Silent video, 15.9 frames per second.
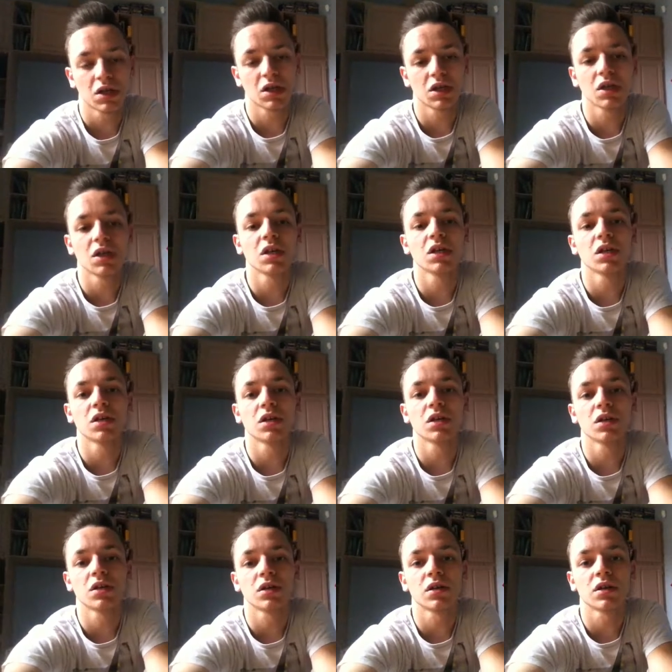
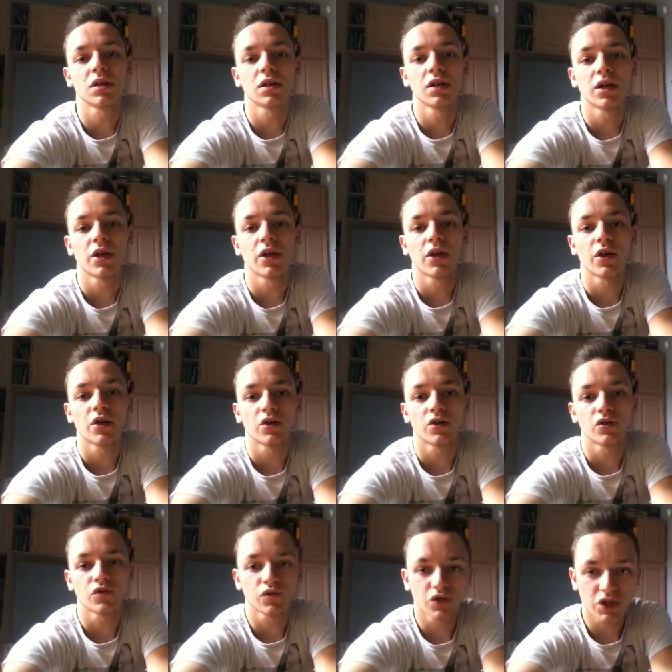Et
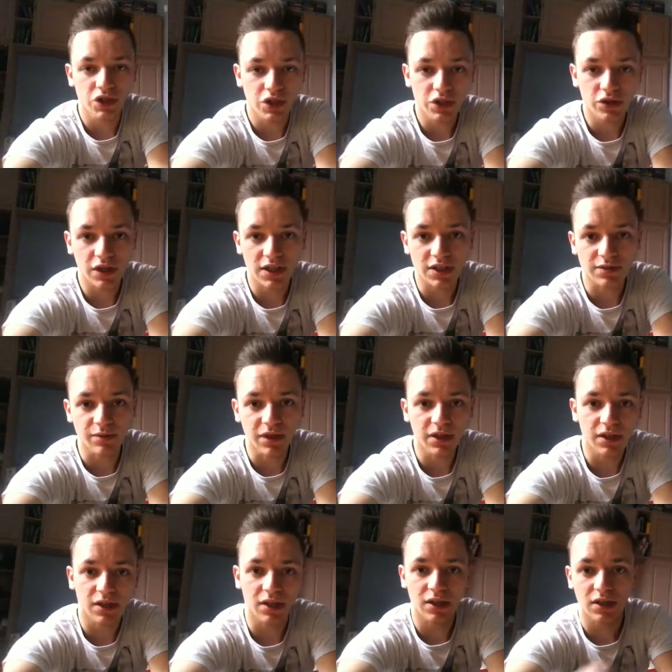je vous dis dans la
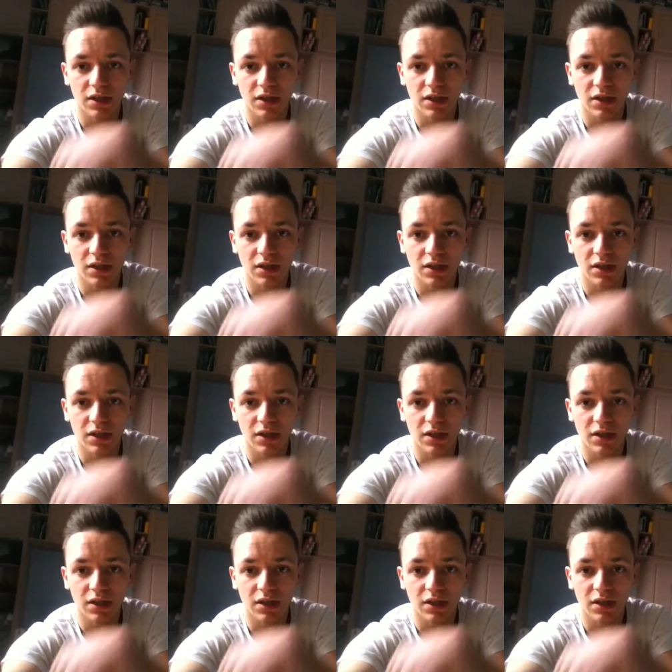semaine.